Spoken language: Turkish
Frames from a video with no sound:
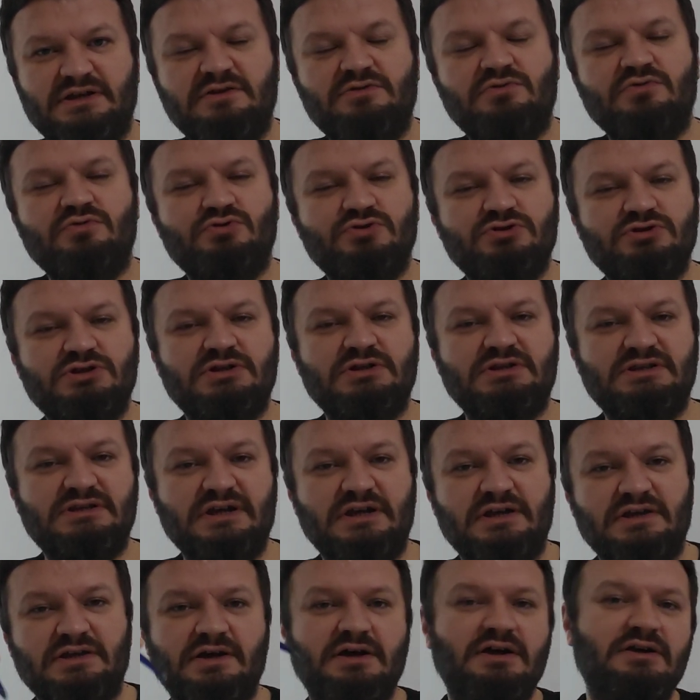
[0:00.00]
İknur hocanız
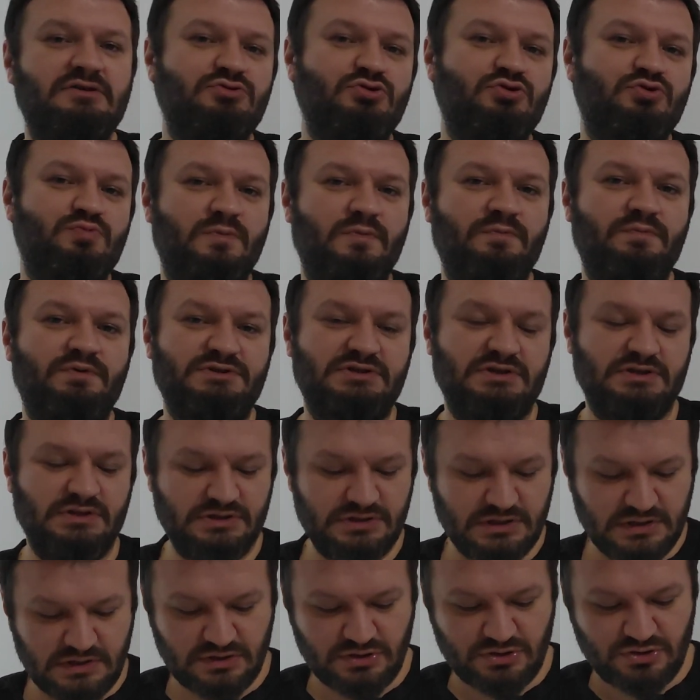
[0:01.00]
yani Gazi Osman
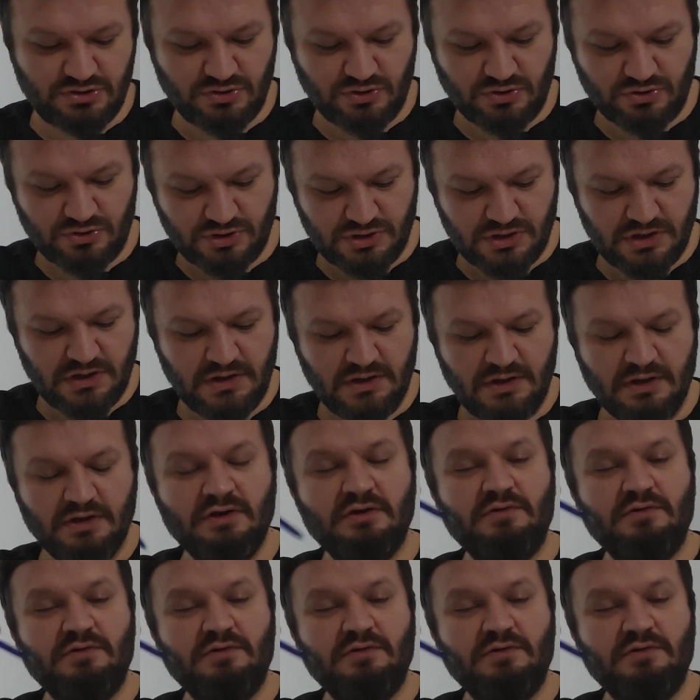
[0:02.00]
Paşa'da çalışıyorsa